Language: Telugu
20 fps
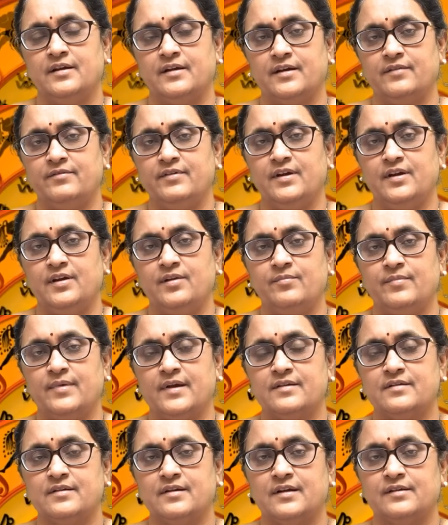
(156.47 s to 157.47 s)
రవి
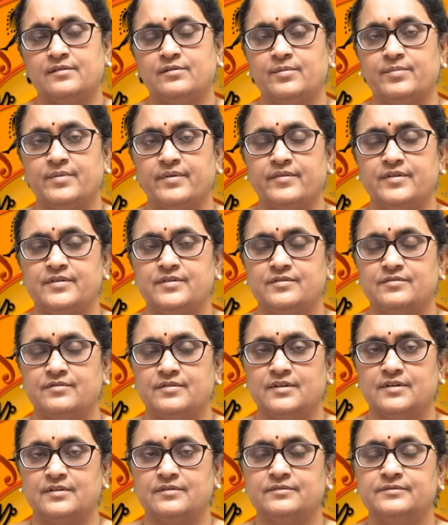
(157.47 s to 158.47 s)
మేషరాశిలో
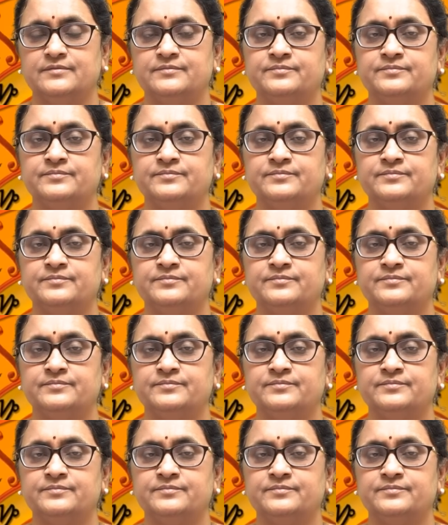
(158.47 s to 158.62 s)
ప్రవేశిస్తున్నాడు